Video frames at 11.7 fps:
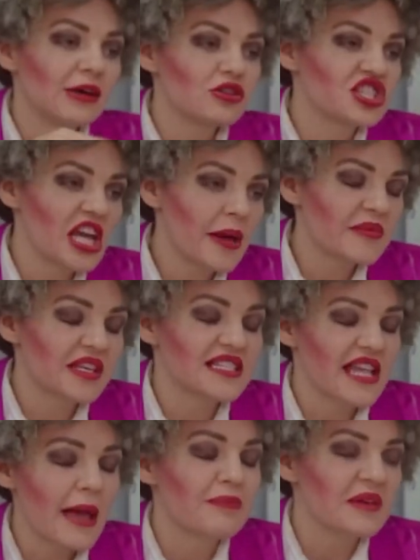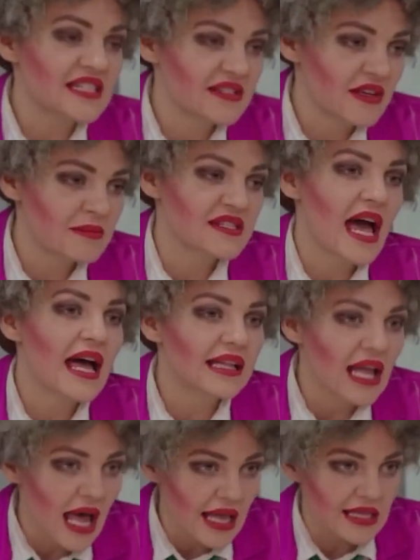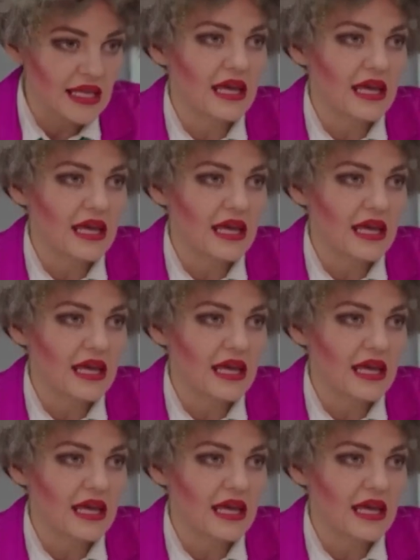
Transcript: Keluarkan buku kalian dan kerjakan